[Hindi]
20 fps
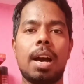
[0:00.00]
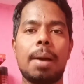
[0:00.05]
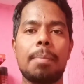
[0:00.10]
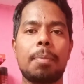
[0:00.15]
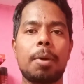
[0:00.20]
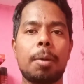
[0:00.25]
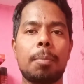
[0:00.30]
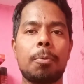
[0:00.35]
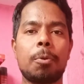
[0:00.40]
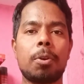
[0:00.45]

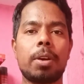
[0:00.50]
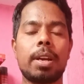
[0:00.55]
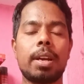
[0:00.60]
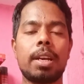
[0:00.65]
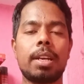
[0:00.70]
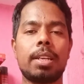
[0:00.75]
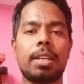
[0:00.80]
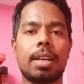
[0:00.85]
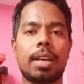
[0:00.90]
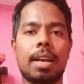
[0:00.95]
आपका
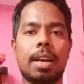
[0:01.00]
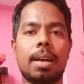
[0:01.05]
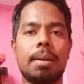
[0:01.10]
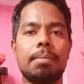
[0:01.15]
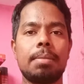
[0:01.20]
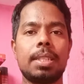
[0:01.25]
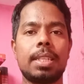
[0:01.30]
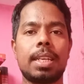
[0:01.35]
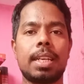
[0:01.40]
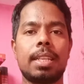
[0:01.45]
प्रोडक्ट
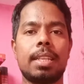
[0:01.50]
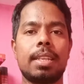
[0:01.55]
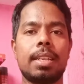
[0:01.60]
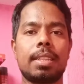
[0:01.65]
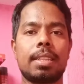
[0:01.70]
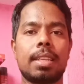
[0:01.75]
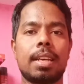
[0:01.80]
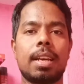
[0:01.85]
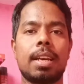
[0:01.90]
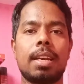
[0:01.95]
ख़राब निकल
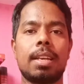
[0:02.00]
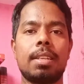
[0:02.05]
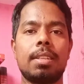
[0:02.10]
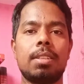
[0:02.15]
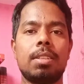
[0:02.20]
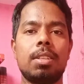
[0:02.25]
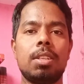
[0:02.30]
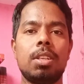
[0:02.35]
जाता है